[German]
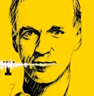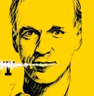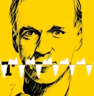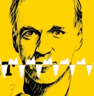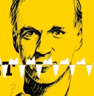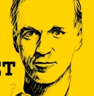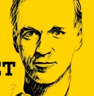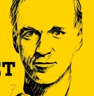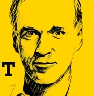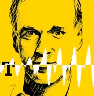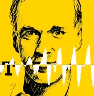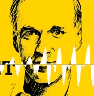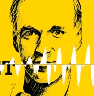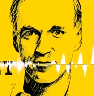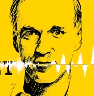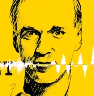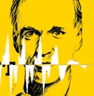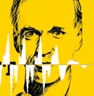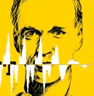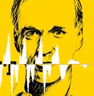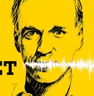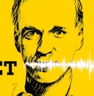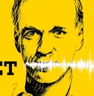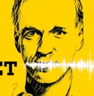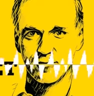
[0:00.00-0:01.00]
um
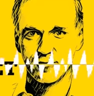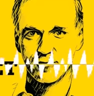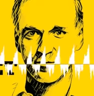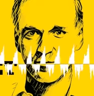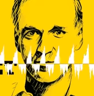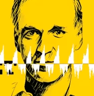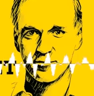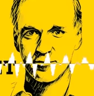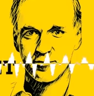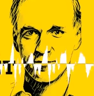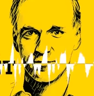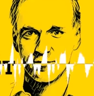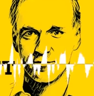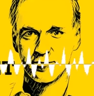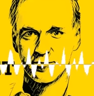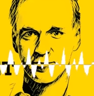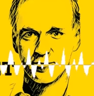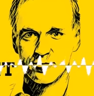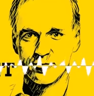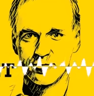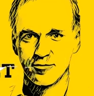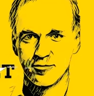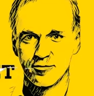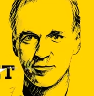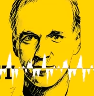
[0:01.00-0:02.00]
11.10 Uhr, als ich das hier
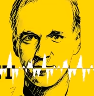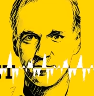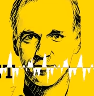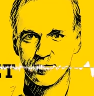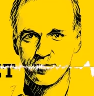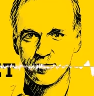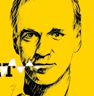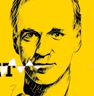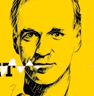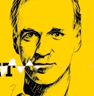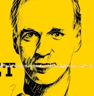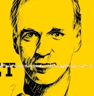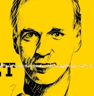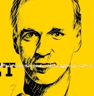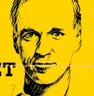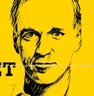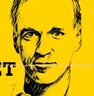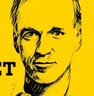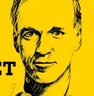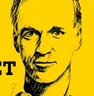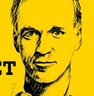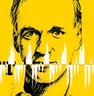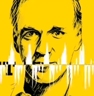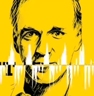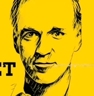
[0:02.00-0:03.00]
einspreche,
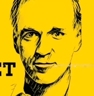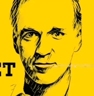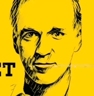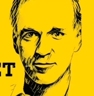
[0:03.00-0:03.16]
bei